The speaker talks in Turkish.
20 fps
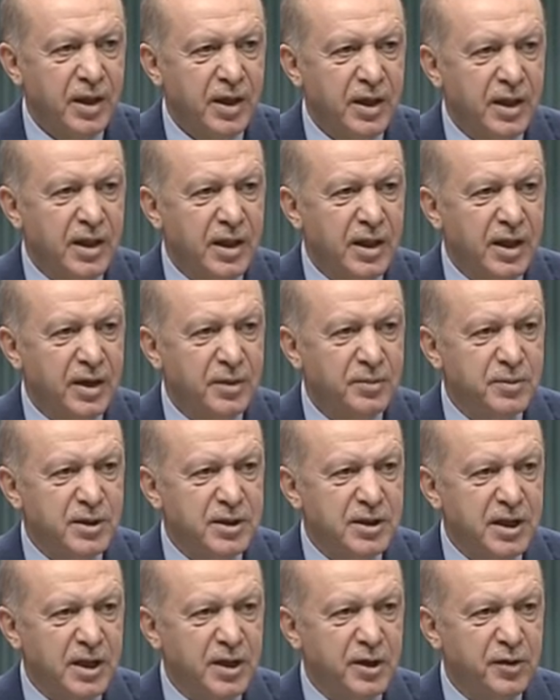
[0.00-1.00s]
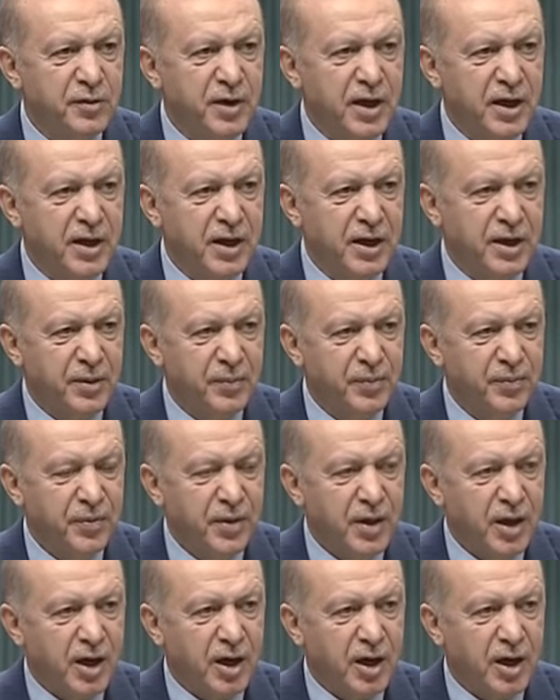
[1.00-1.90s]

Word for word: illerimizdeki vaka,